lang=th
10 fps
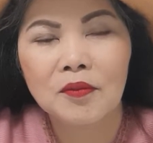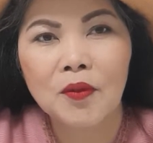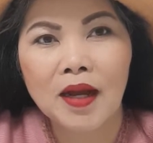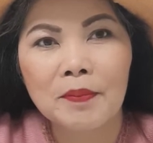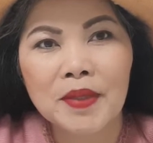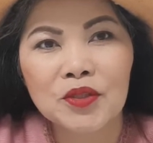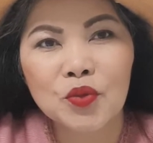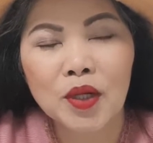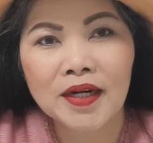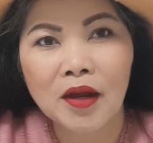ความเป็น
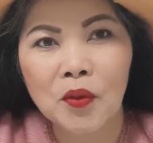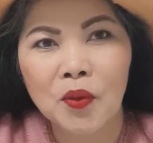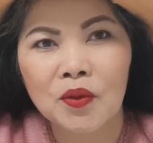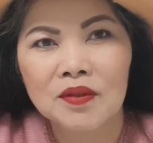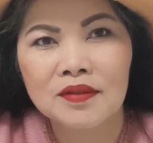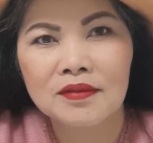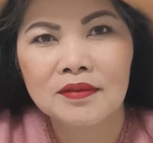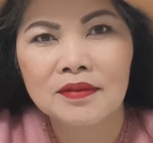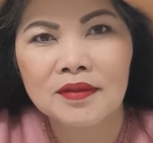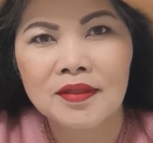ตัวเรา
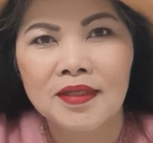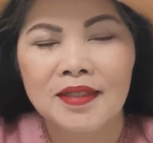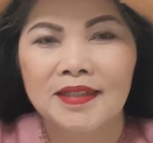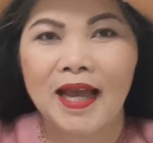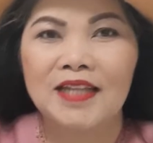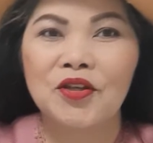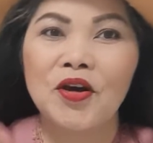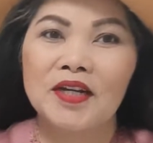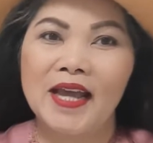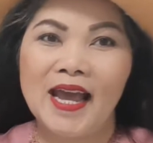ถ่ายทอ
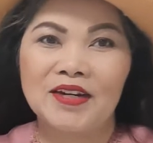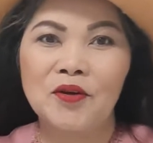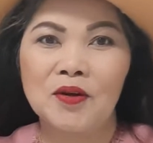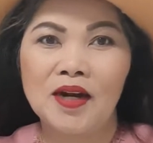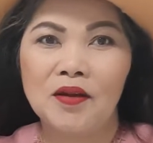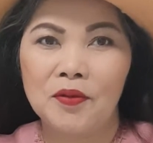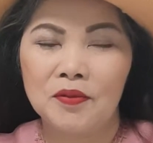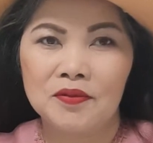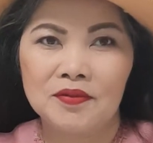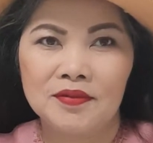ดงานของเรา
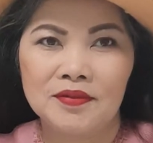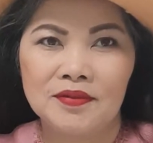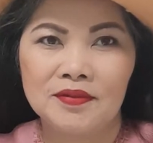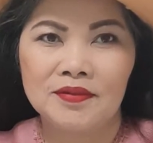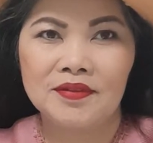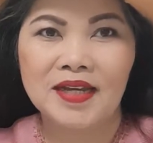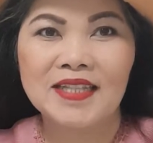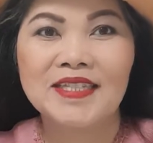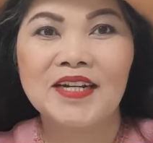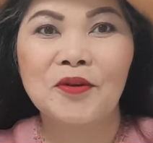งาน
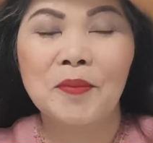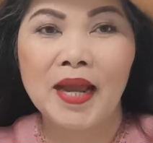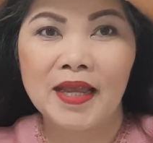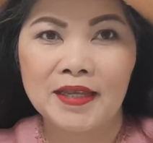จัดดอกไม้